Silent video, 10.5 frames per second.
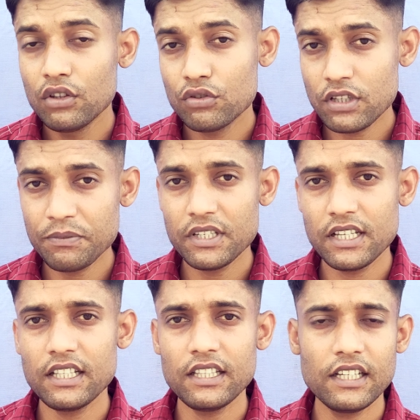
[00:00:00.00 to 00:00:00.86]
तो
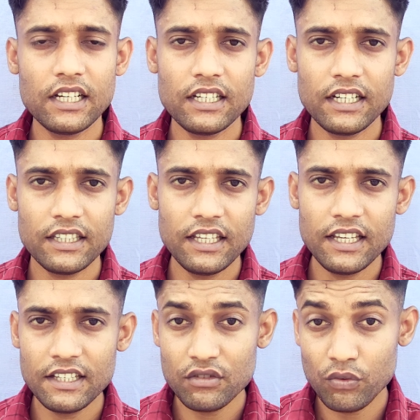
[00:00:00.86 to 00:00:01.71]
सबसे ज़्यादा दिक्कत रहती
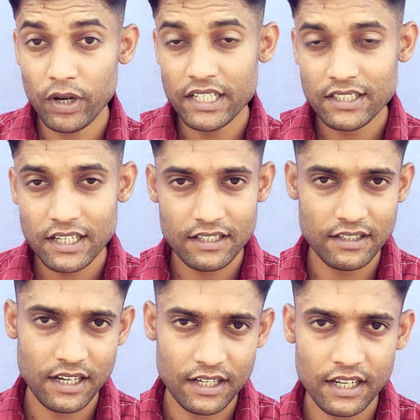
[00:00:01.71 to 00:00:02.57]
है कि नॉइस
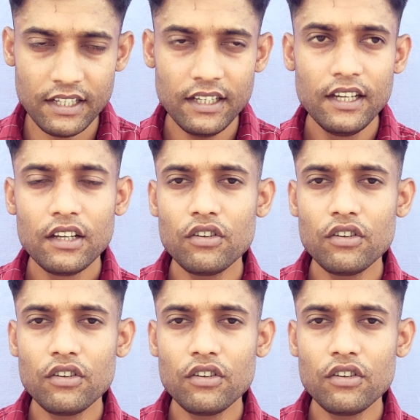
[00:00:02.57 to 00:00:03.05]
कैसे हटाएं